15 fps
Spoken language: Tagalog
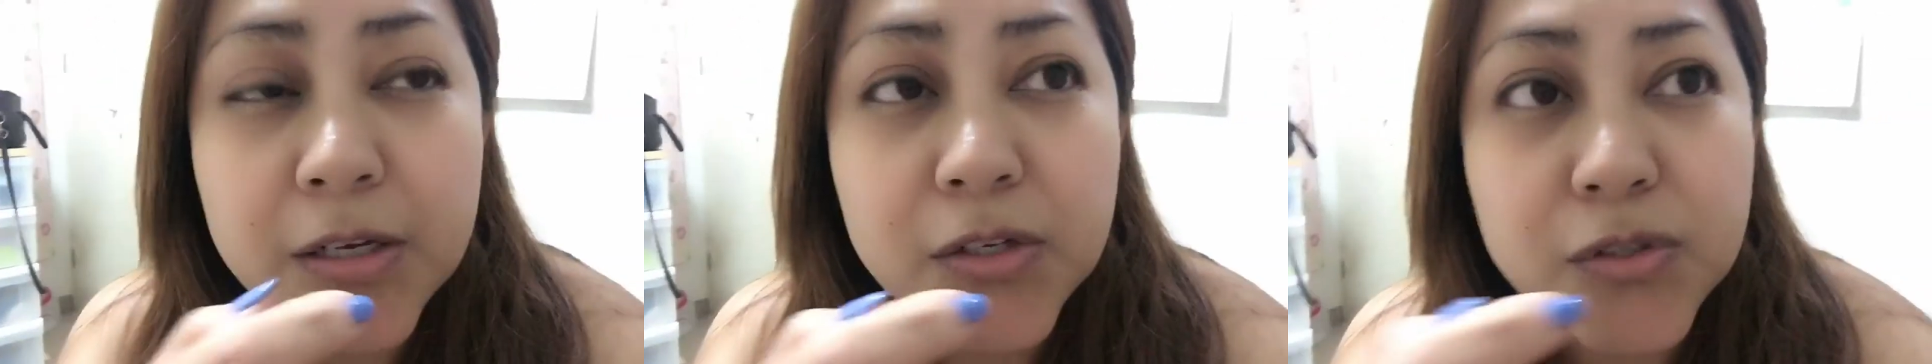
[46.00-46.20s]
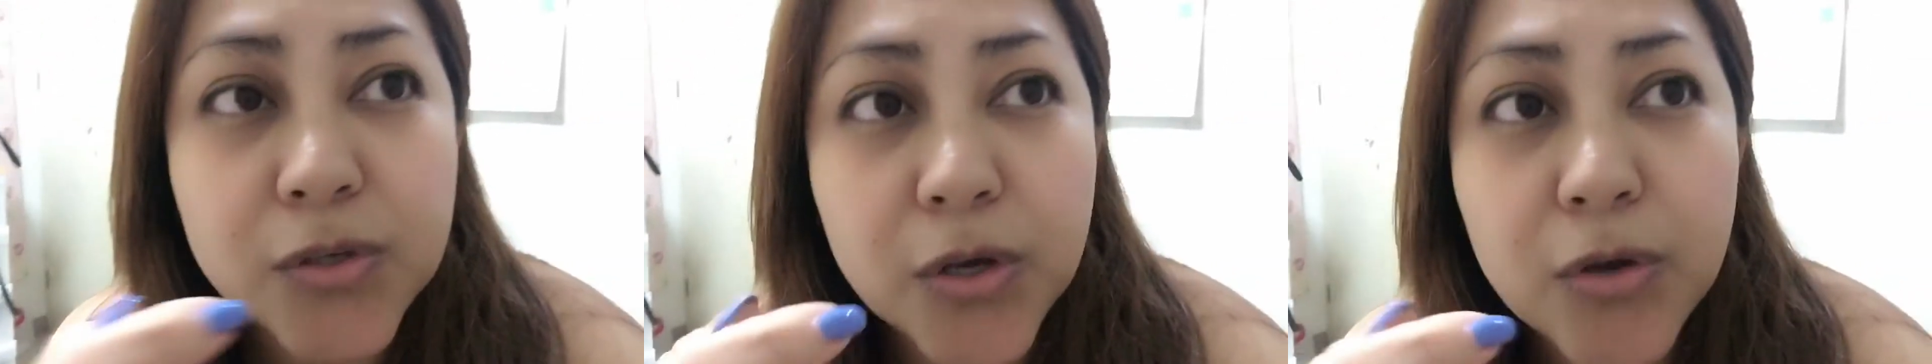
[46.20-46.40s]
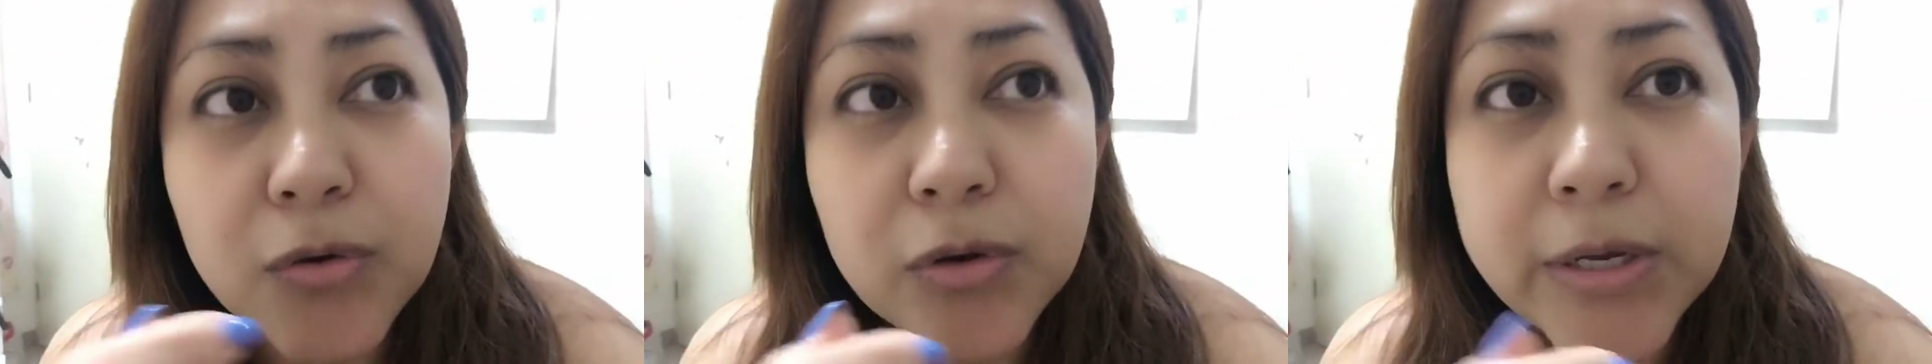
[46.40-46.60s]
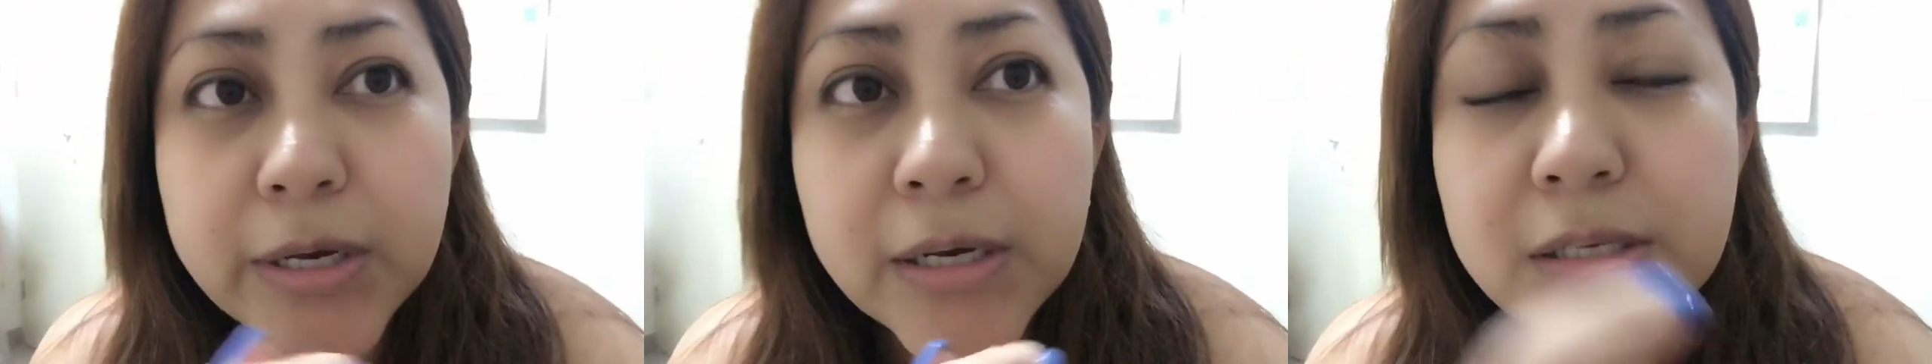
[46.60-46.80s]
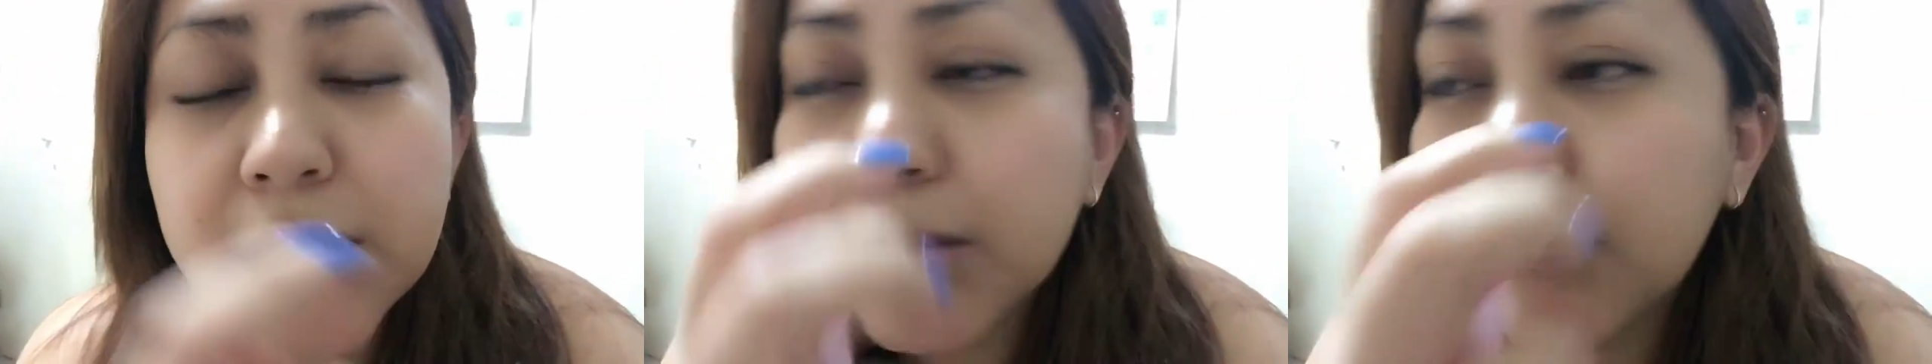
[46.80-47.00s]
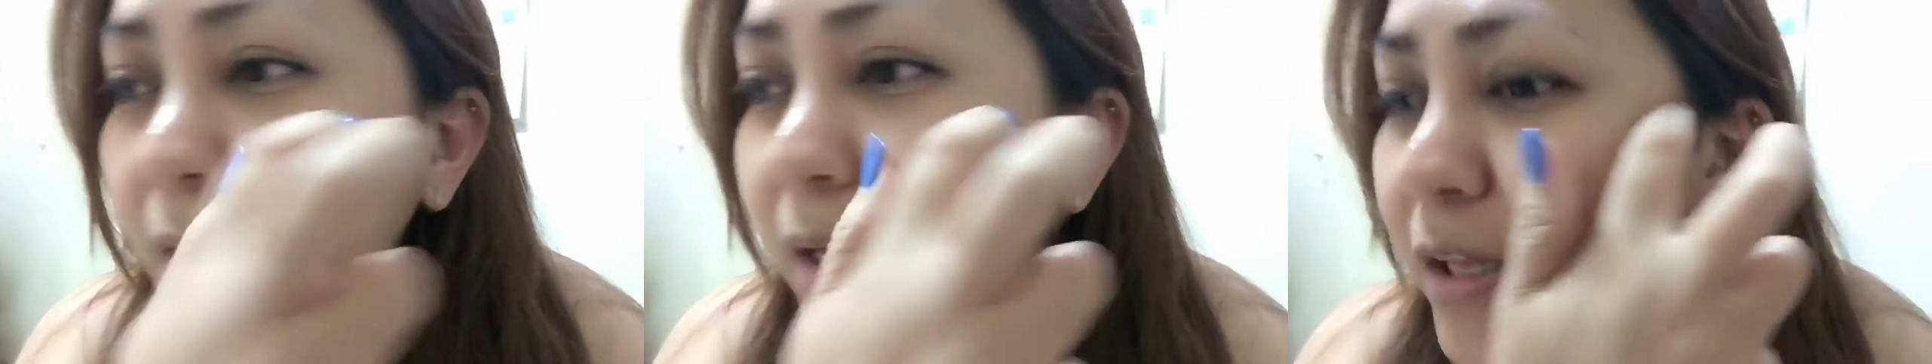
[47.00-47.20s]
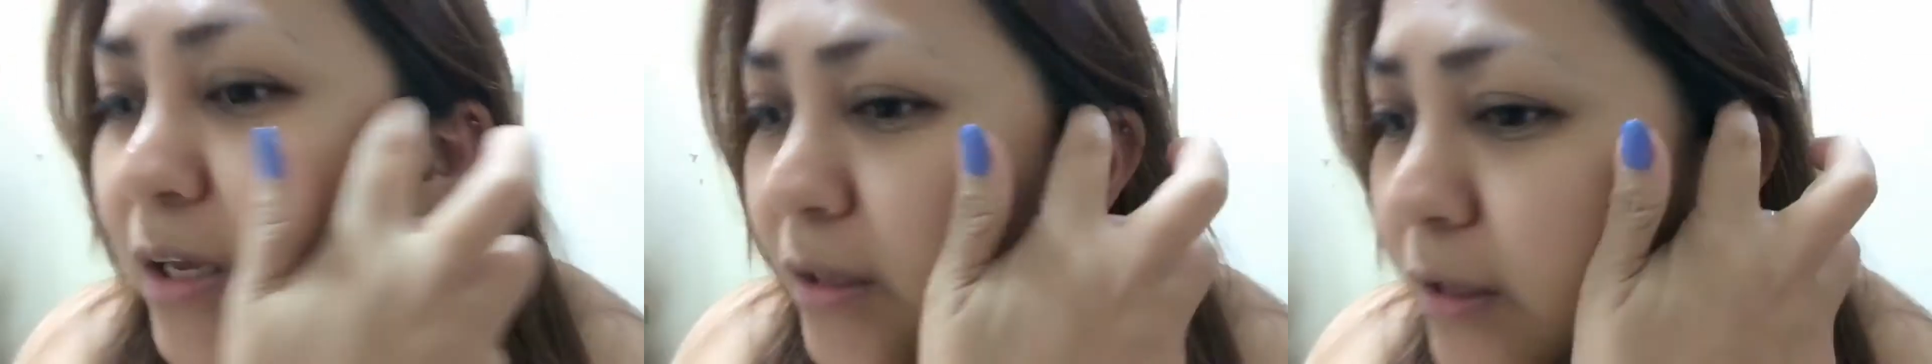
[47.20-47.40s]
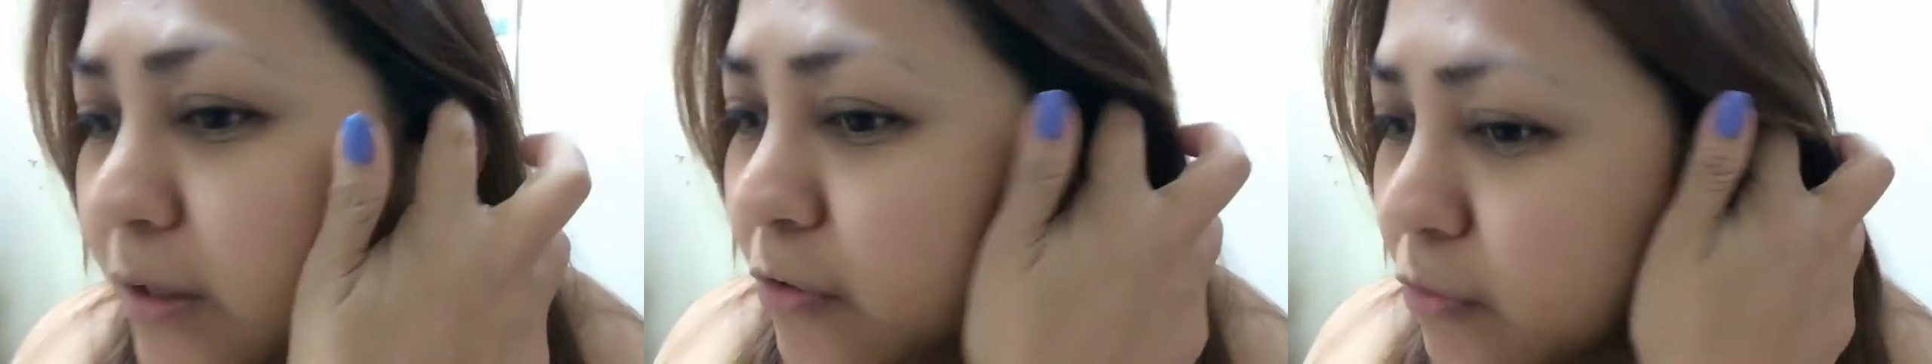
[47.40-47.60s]
So, ayun guys, at
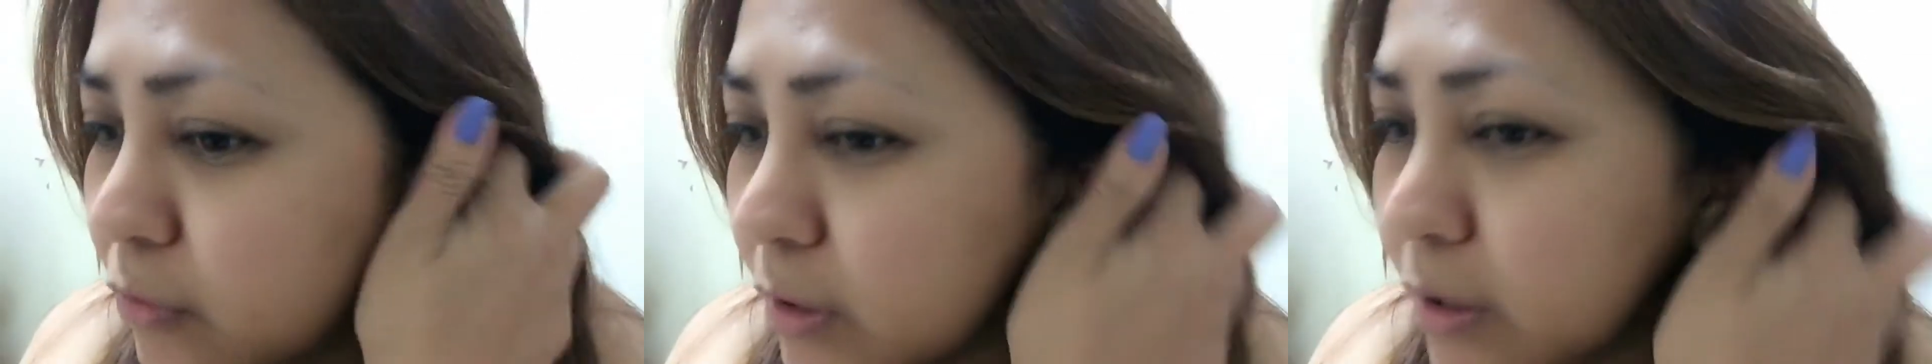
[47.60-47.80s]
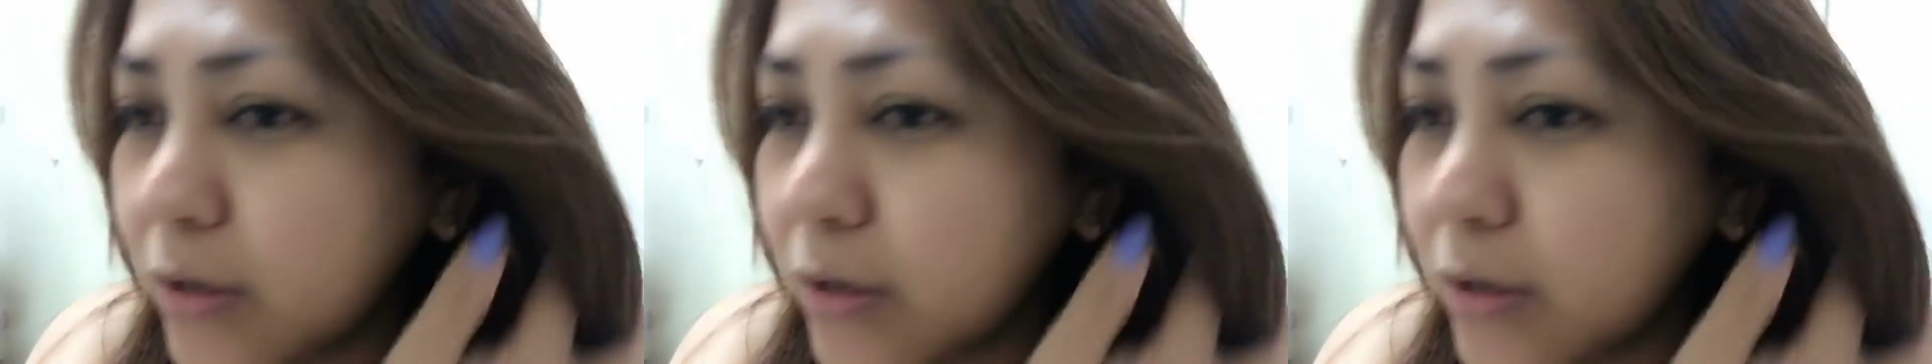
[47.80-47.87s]
maitatanong